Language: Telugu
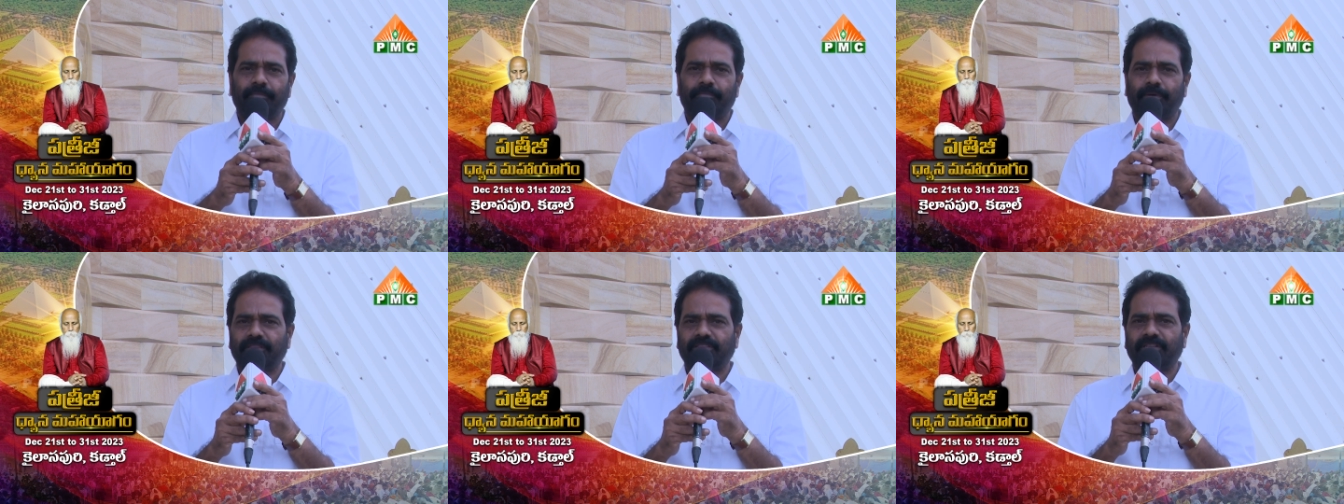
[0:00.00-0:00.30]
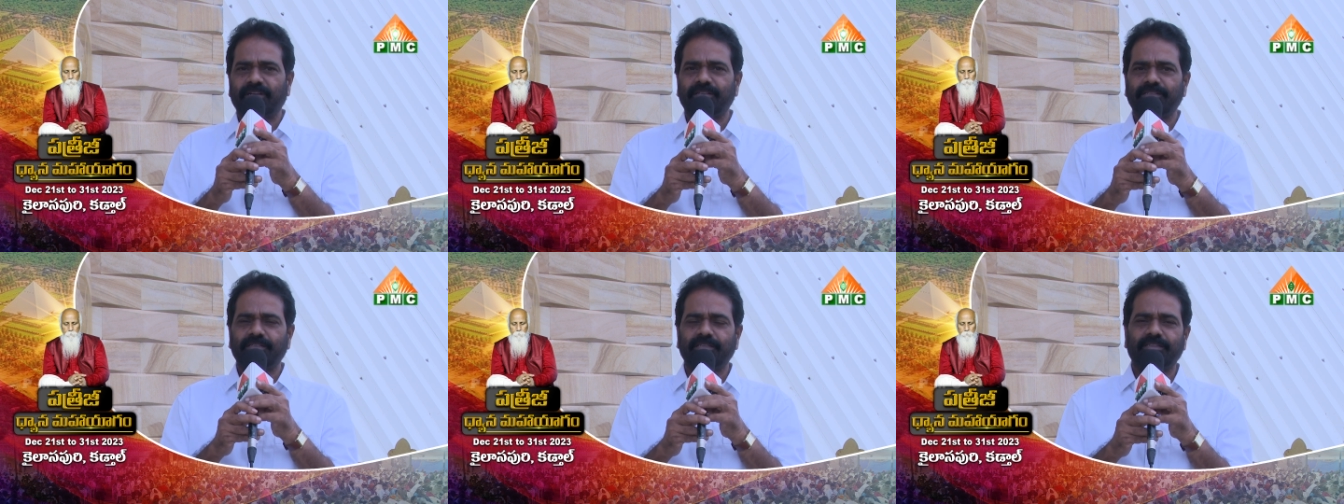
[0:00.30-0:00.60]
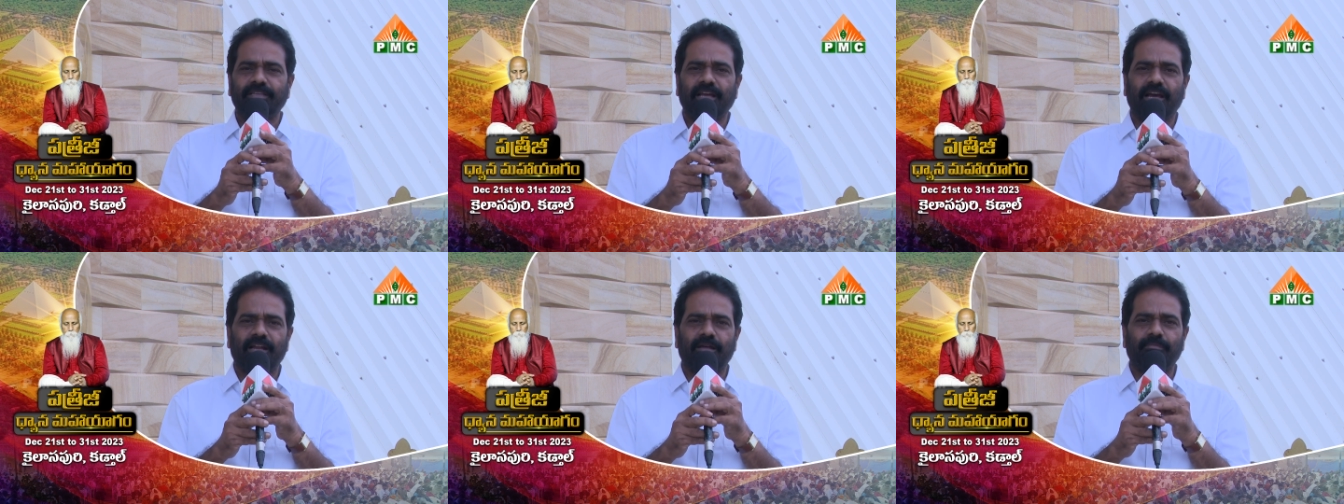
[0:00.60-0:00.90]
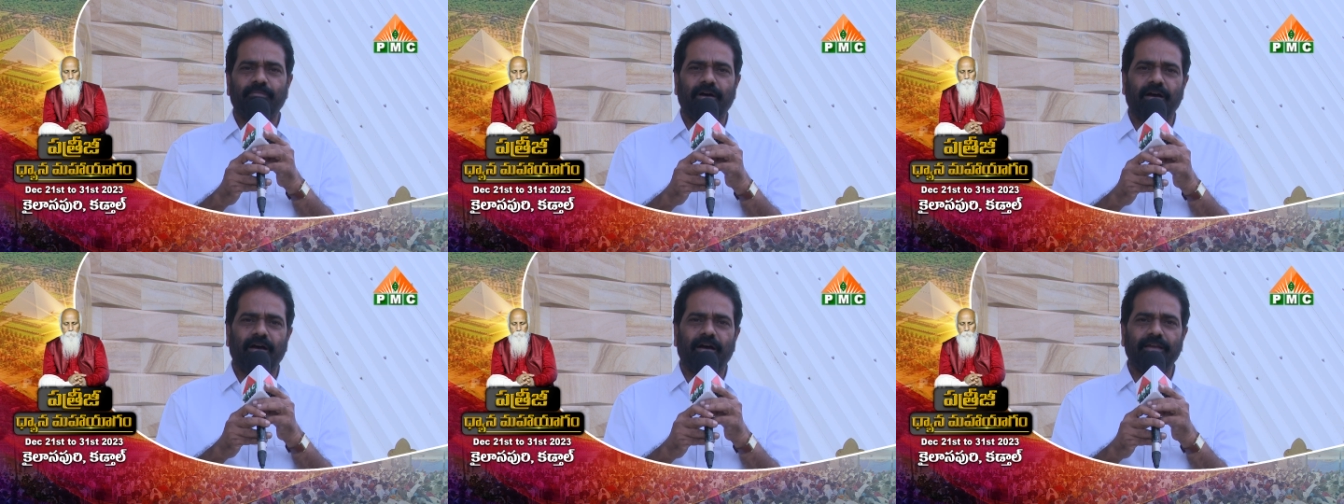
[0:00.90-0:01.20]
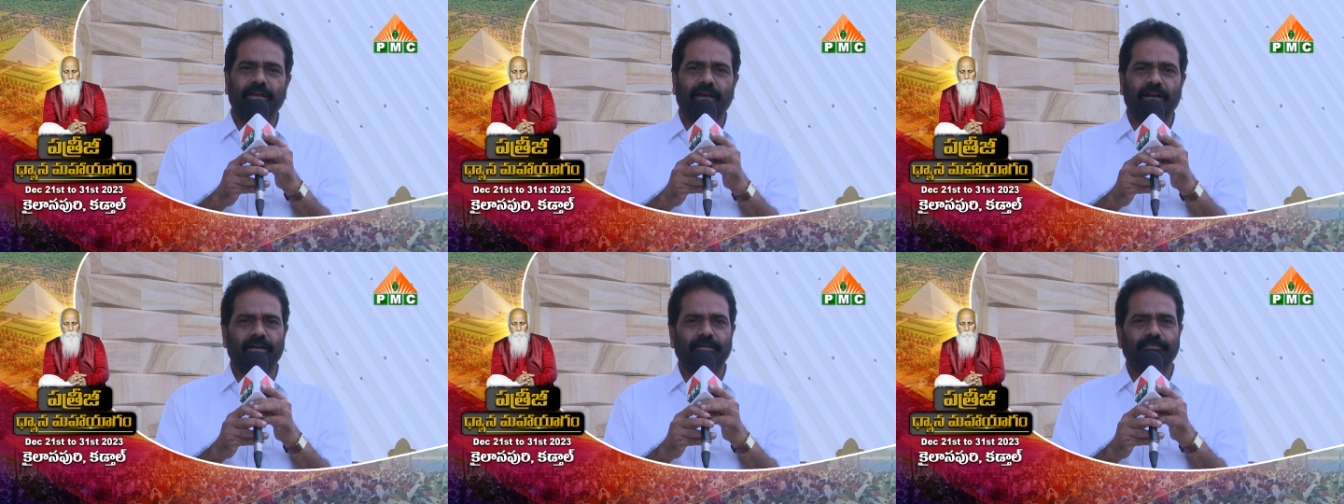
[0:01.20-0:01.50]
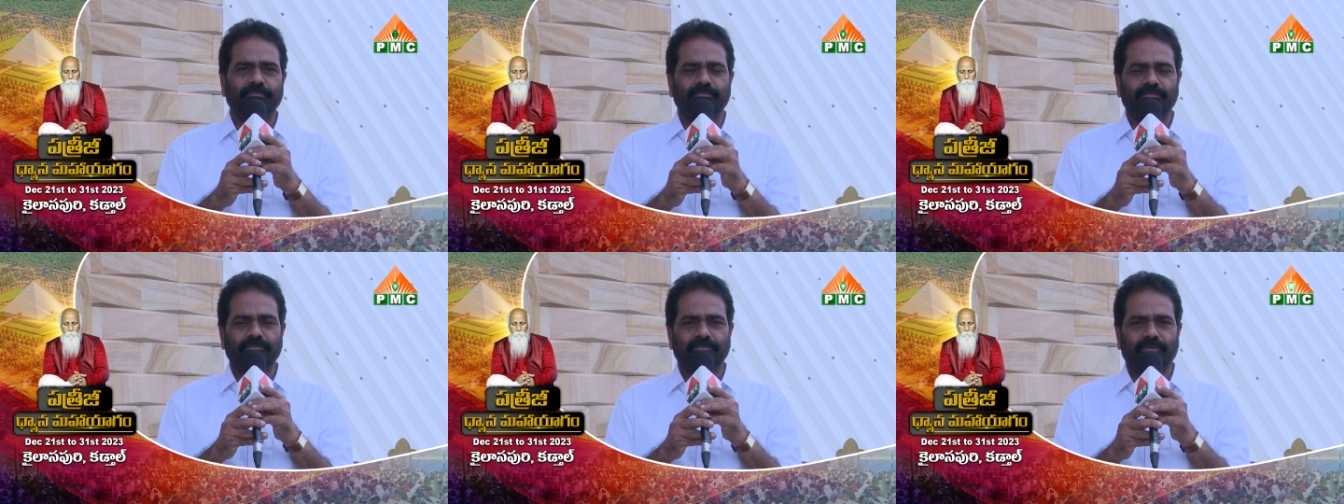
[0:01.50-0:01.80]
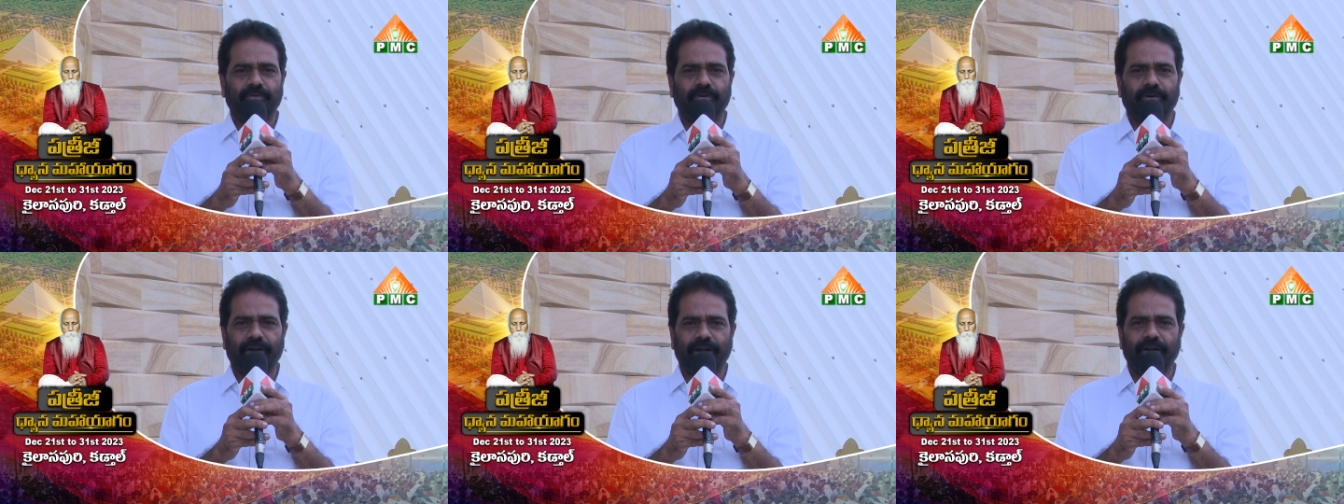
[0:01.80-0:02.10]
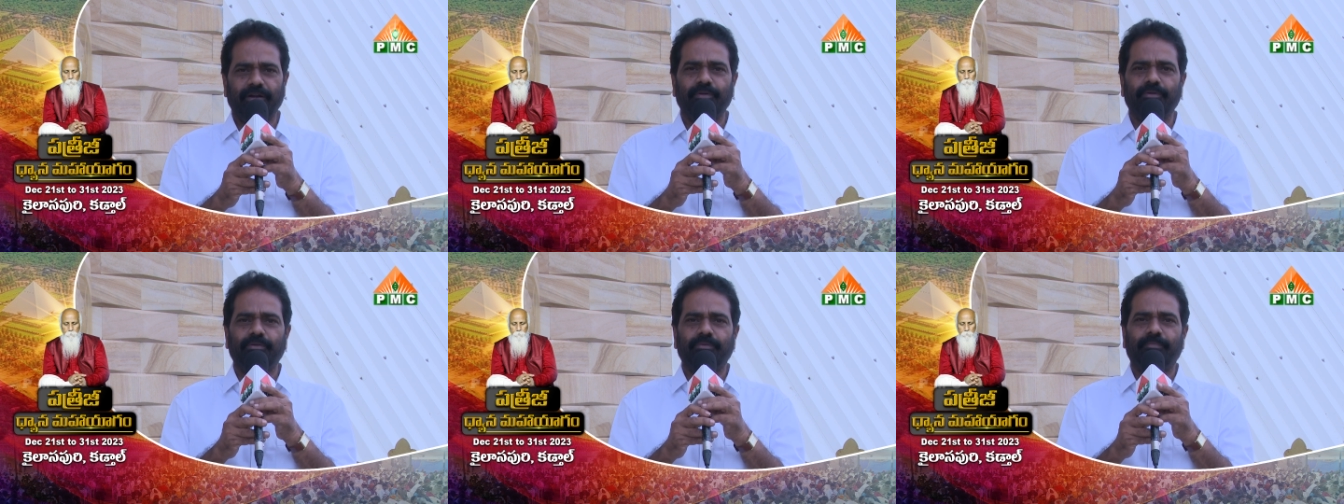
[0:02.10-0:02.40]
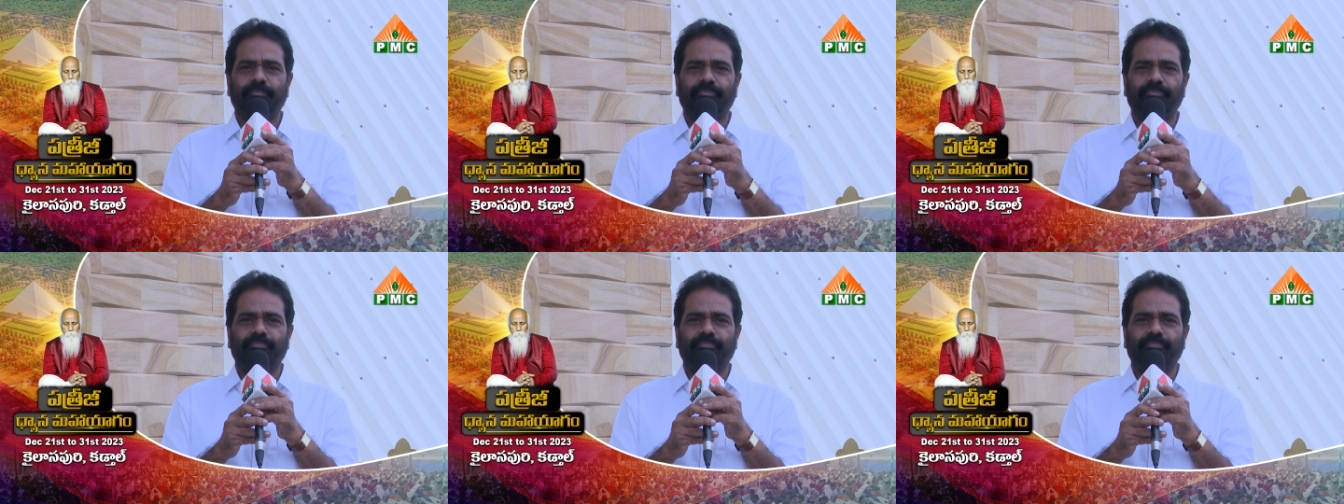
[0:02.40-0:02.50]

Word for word: పత్రిజీ ధ్యాన మహాయాగం రెండు